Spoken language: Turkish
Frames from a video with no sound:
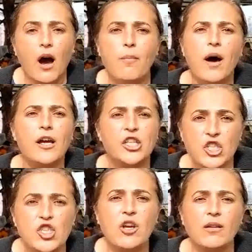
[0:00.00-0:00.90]
Ama
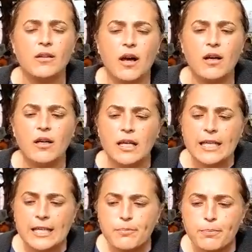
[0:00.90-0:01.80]
inşallah
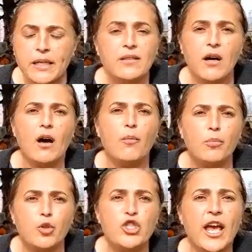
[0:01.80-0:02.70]
bir
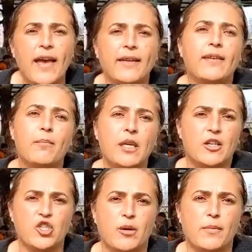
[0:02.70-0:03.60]
daha bu cehennemi
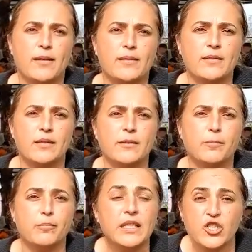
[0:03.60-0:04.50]
yaşamayız.
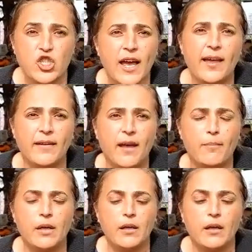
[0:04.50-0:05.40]
Biz cehennem.